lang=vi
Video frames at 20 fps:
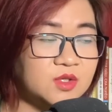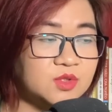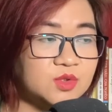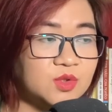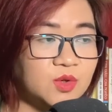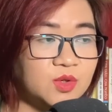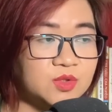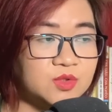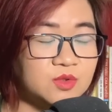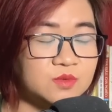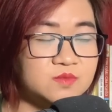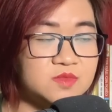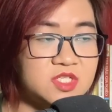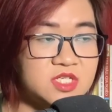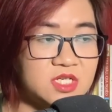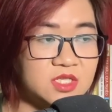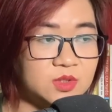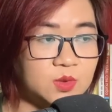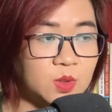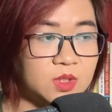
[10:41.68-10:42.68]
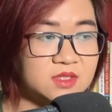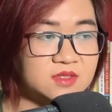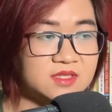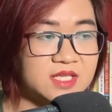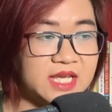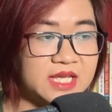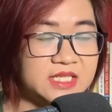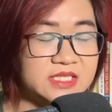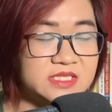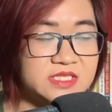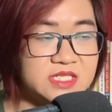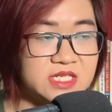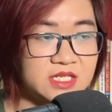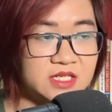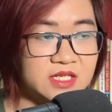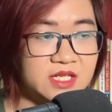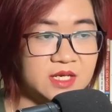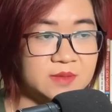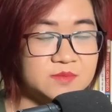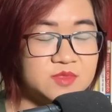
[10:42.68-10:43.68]
Tôi cũng chỉ thuận tay chỉ
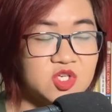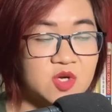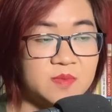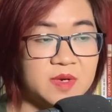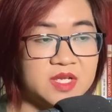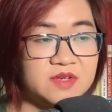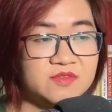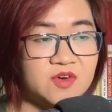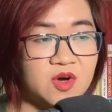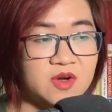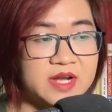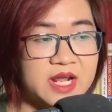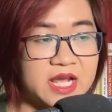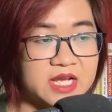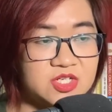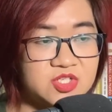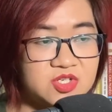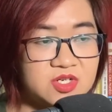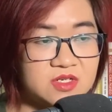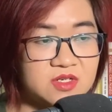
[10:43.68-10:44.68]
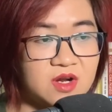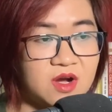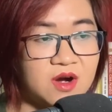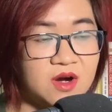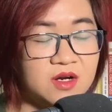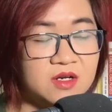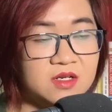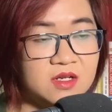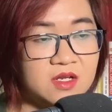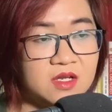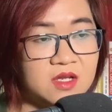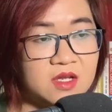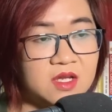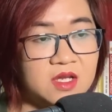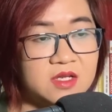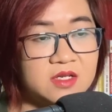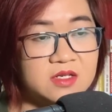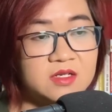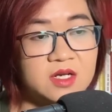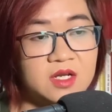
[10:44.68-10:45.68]
điểm cho mấy võ đài trước đó,
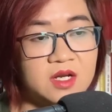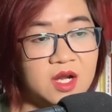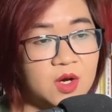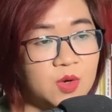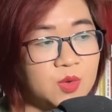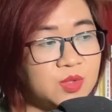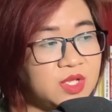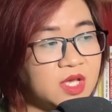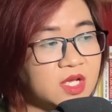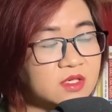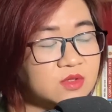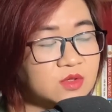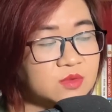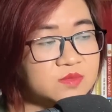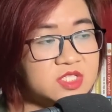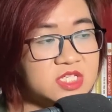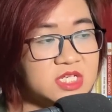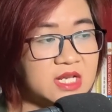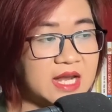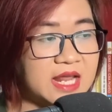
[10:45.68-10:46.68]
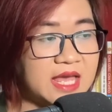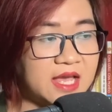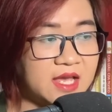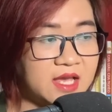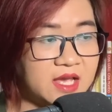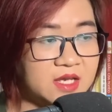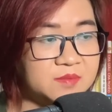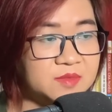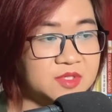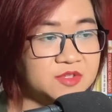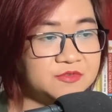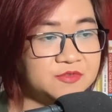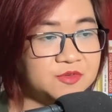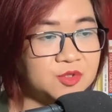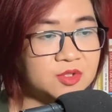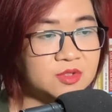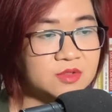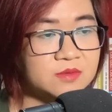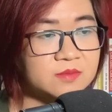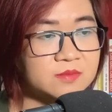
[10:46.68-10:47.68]
người lâu nhất cũng chỉ là 20
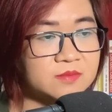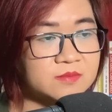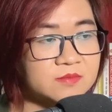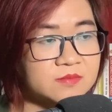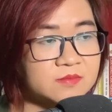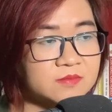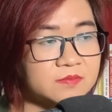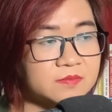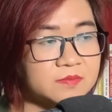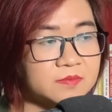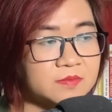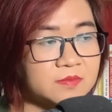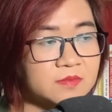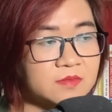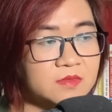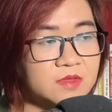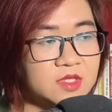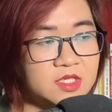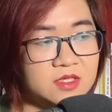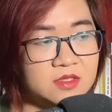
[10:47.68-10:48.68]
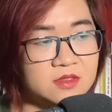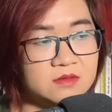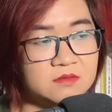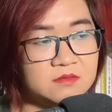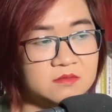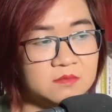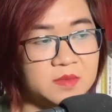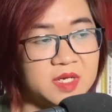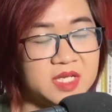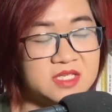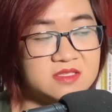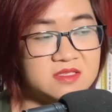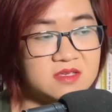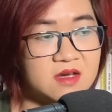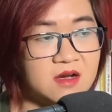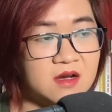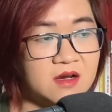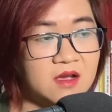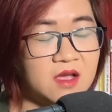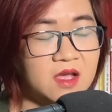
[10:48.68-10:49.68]
phút. Nhưng bây
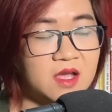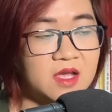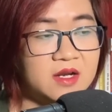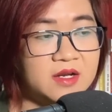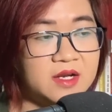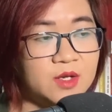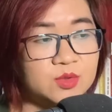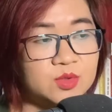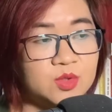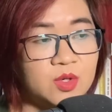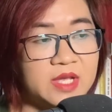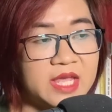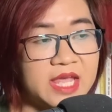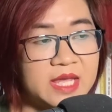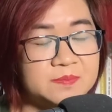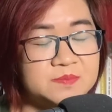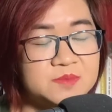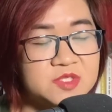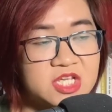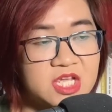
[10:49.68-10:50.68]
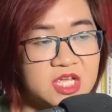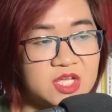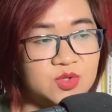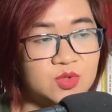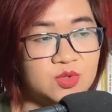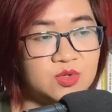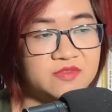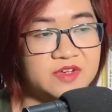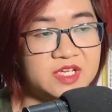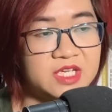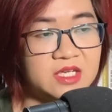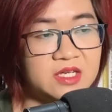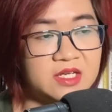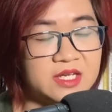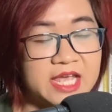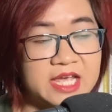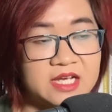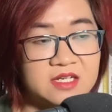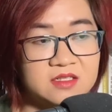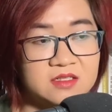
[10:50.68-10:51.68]
giờ, nếu tôi ép chế tu vi
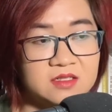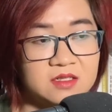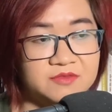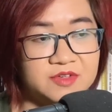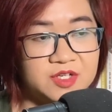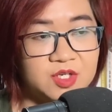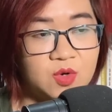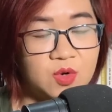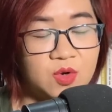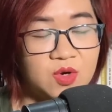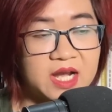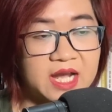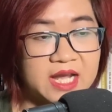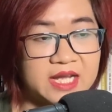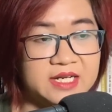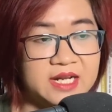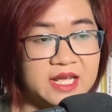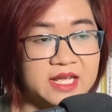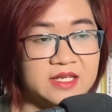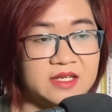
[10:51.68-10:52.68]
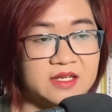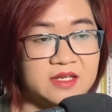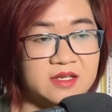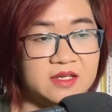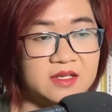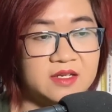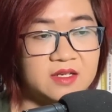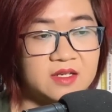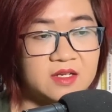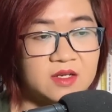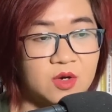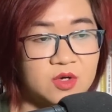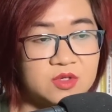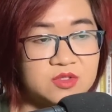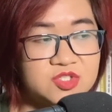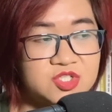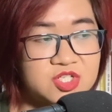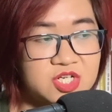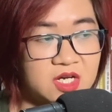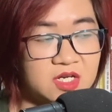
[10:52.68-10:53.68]
ngang ngửa với cô gái này, có
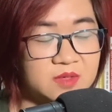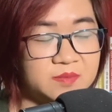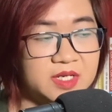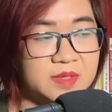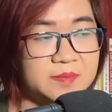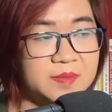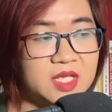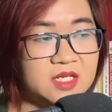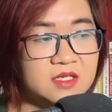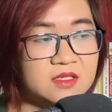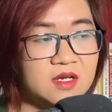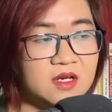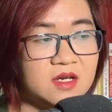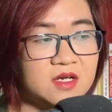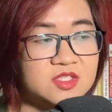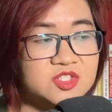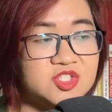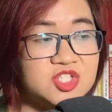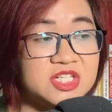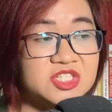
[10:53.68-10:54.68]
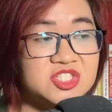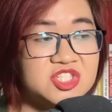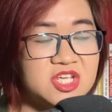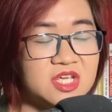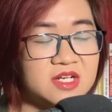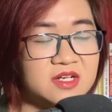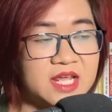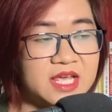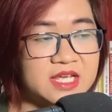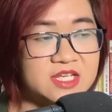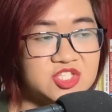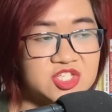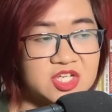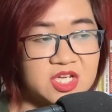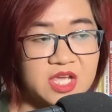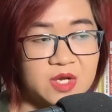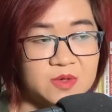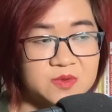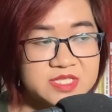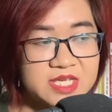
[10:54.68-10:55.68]
trời mới biết trận chiến này sẽ
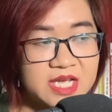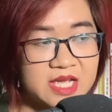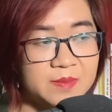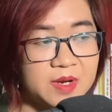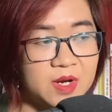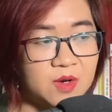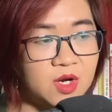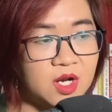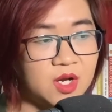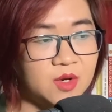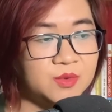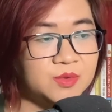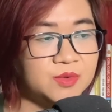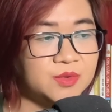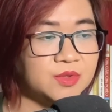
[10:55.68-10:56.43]
kéo dài bao lâu.